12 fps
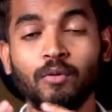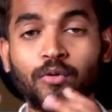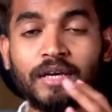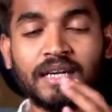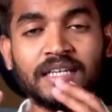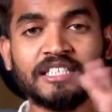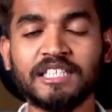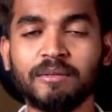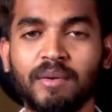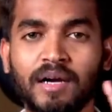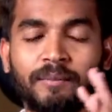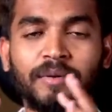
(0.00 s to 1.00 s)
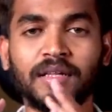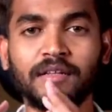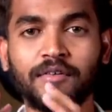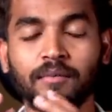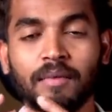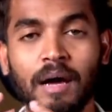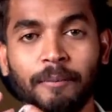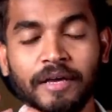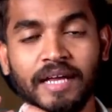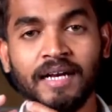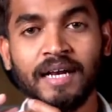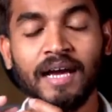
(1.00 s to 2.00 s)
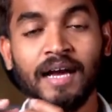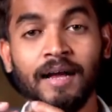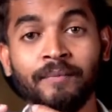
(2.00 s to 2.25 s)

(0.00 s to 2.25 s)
உயிர் நிச்சயமாக பிரிந்து விடும் அப்போ என்னென்னா